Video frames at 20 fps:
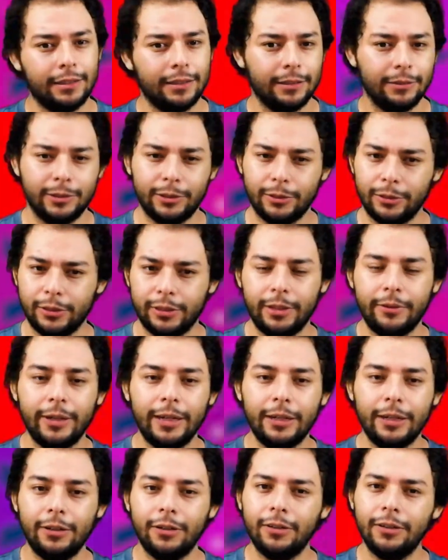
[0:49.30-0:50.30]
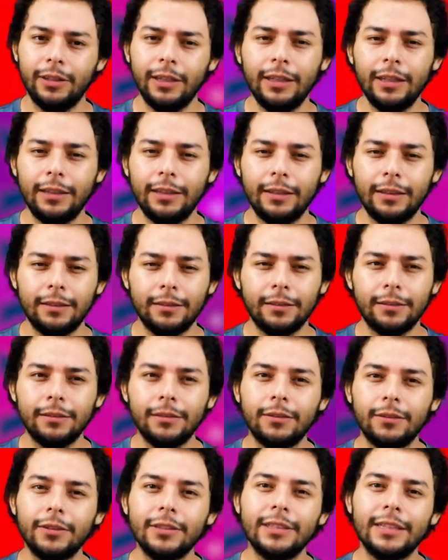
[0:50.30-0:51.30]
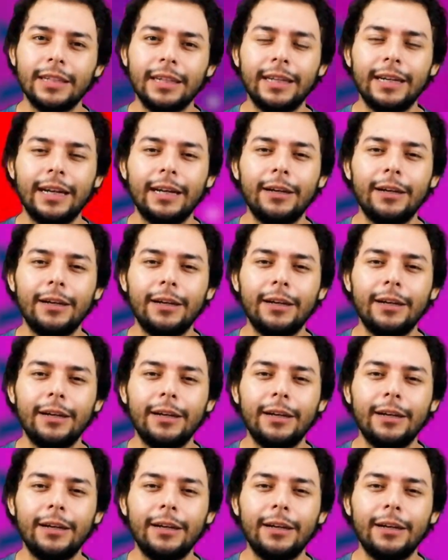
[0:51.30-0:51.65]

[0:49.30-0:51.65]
en eh, nuestro trabajo y conseguir